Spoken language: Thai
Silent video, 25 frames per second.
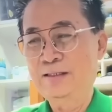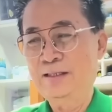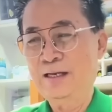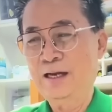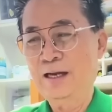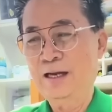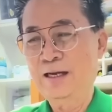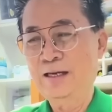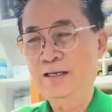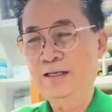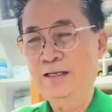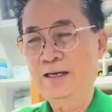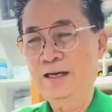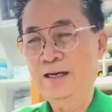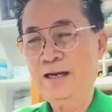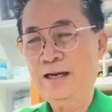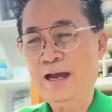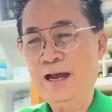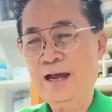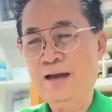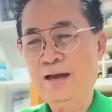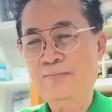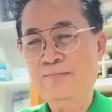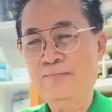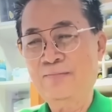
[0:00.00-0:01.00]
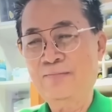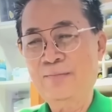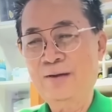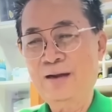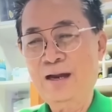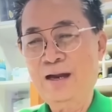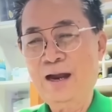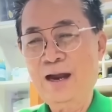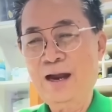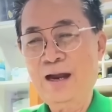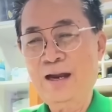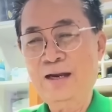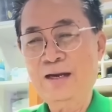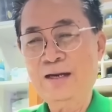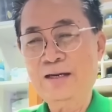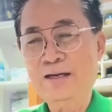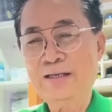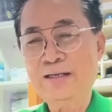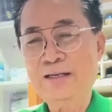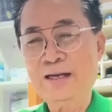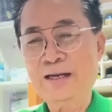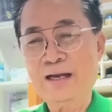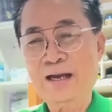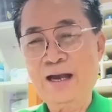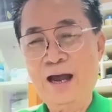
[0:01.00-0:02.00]
จะเหลือนามให้
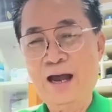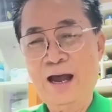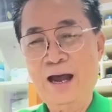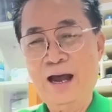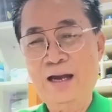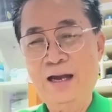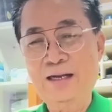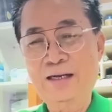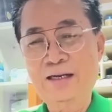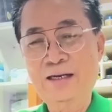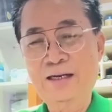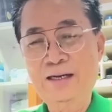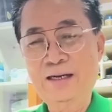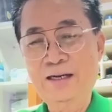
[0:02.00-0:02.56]
เรียกขาน